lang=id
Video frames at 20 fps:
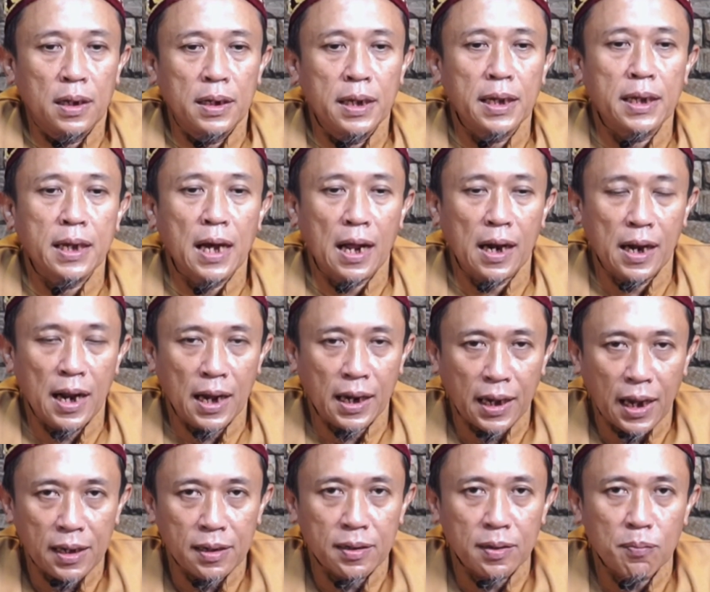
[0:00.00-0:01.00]

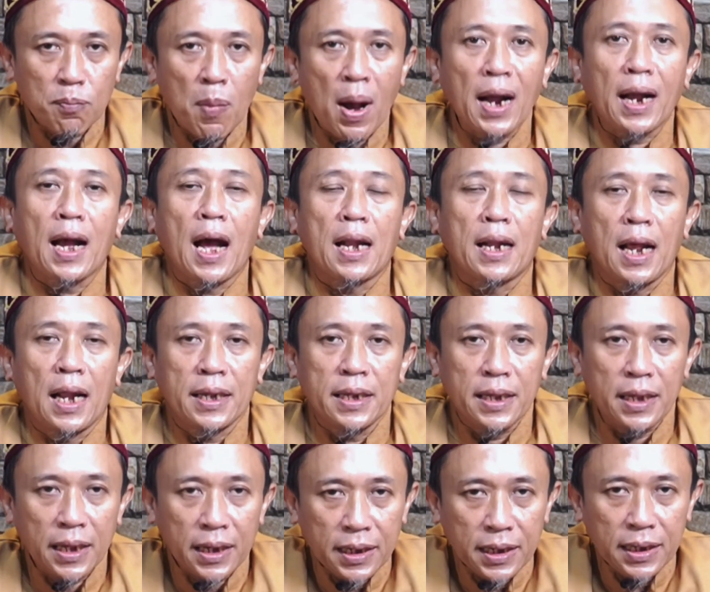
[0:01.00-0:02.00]
Dikarenakan
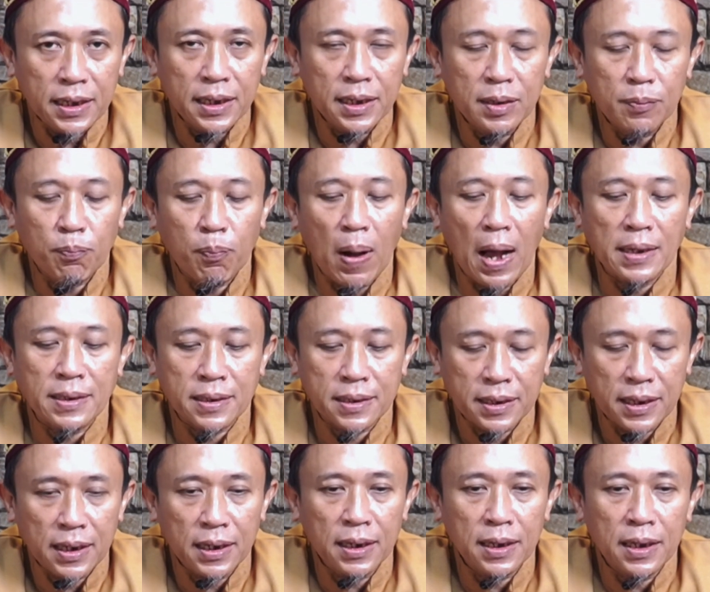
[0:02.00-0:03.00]
makanan ini
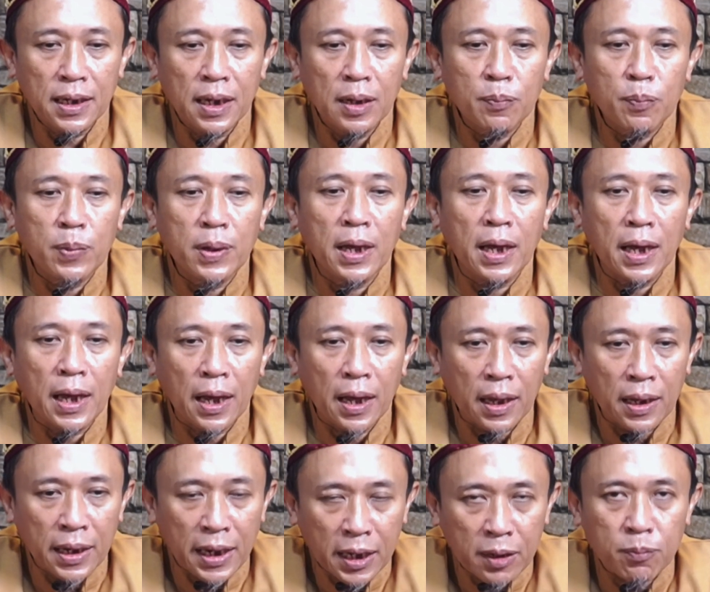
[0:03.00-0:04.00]
pasti lebih
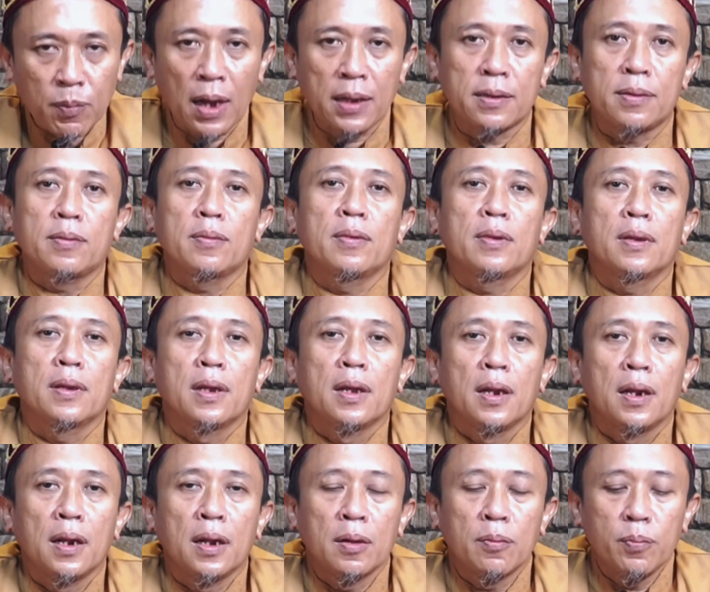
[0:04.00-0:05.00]
nikmat,
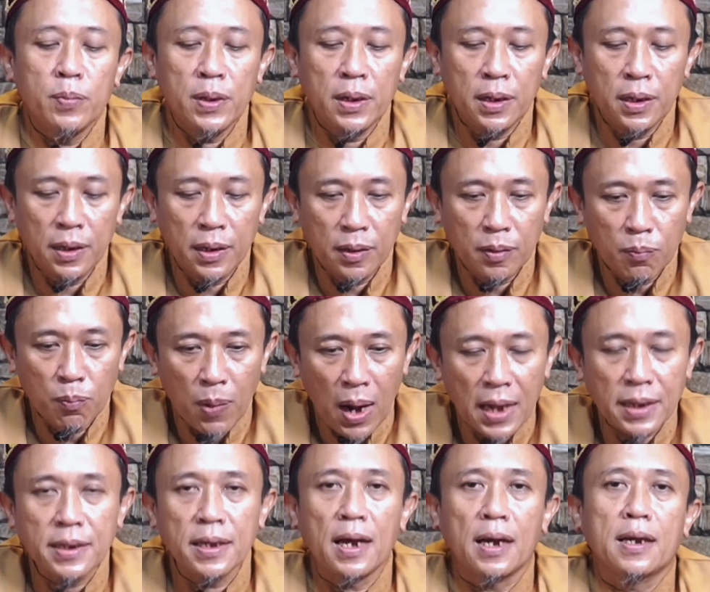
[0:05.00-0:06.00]
lebih
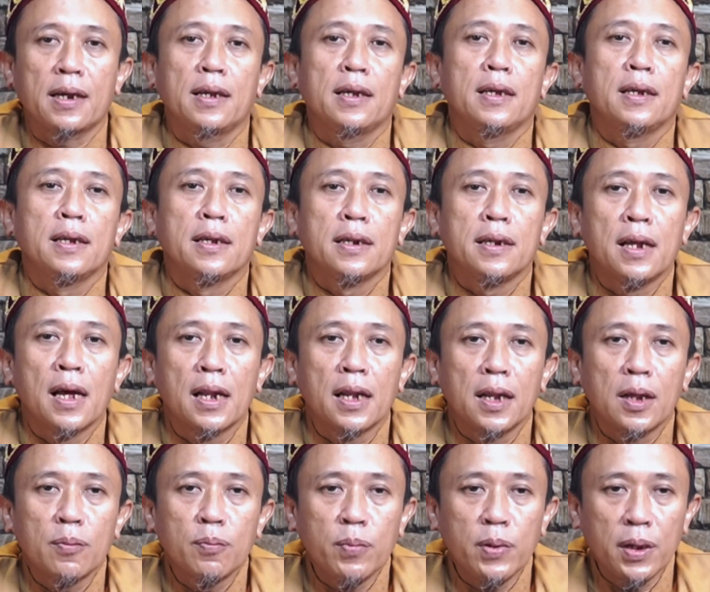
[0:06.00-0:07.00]
banyak dan
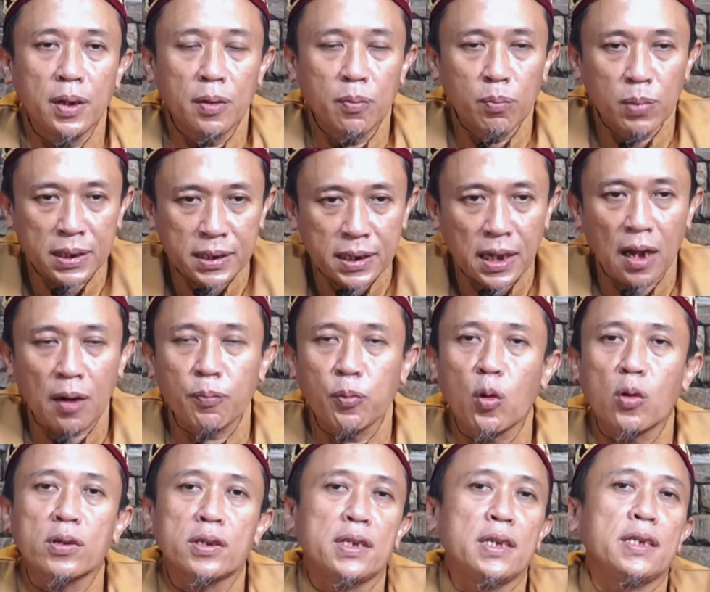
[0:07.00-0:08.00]
lebih besar
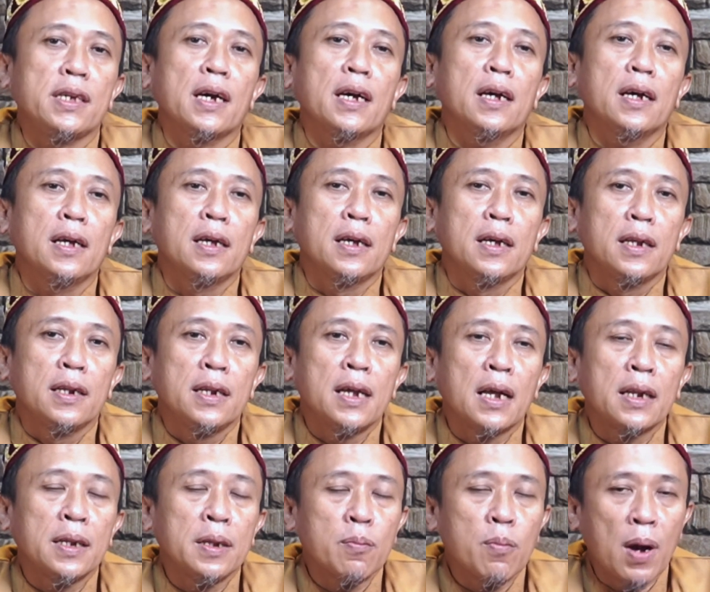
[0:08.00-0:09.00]
porsinya
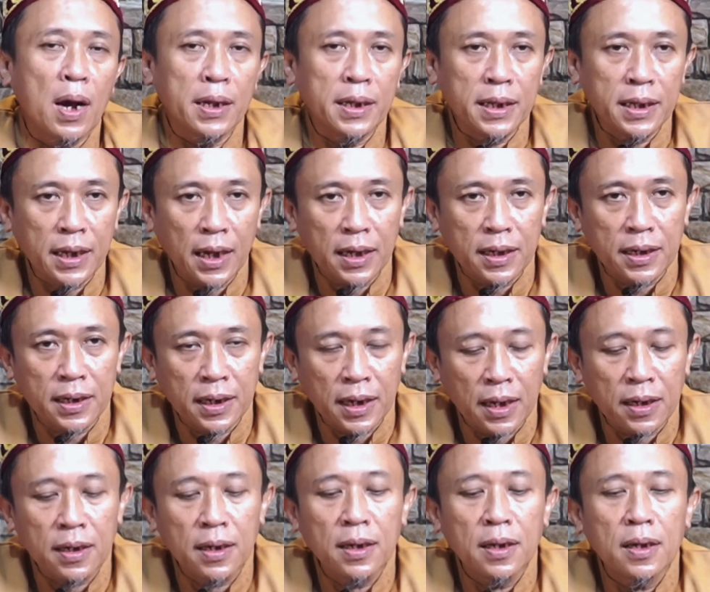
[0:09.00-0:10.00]
dan dibandingkan
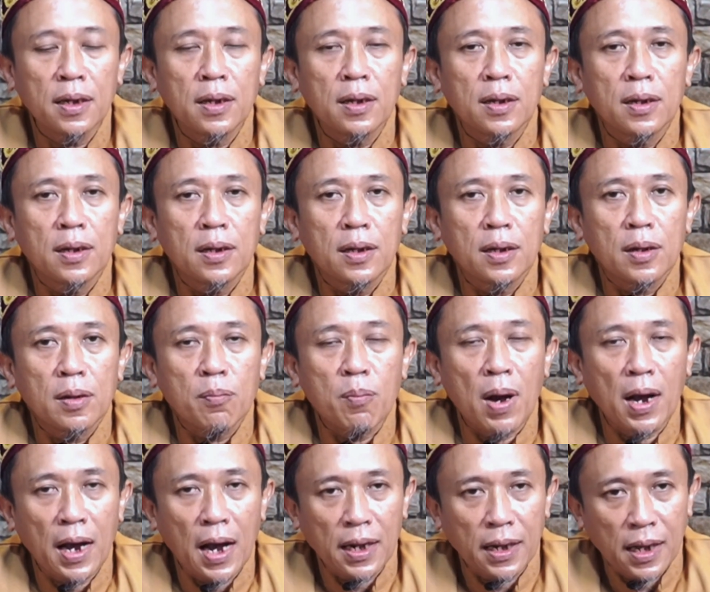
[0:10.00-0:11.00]
dengan
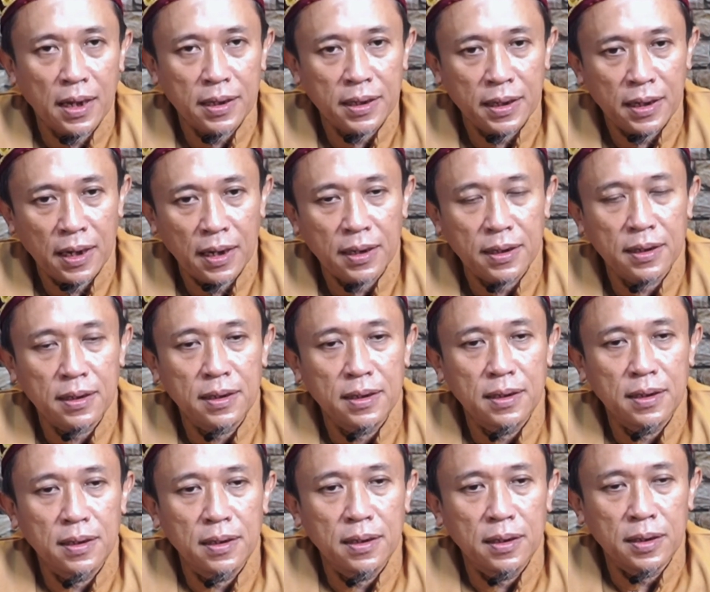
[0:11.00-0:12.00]
makanan yang
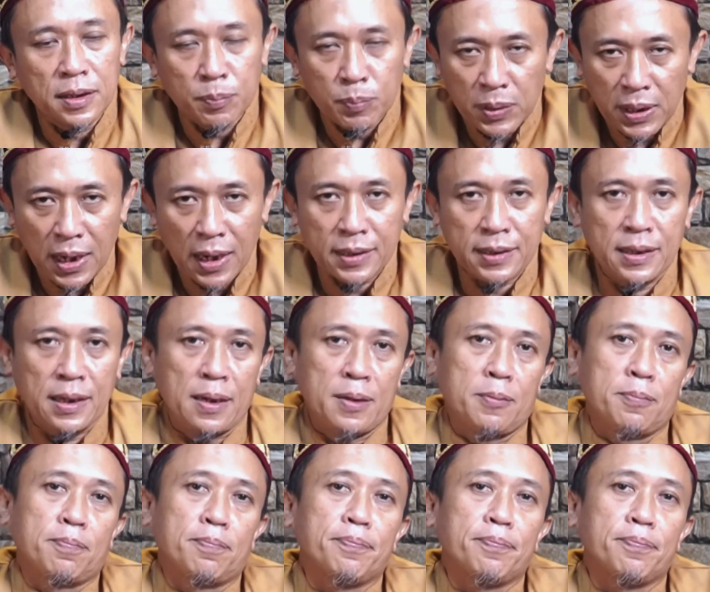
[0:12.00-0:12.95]
biasa.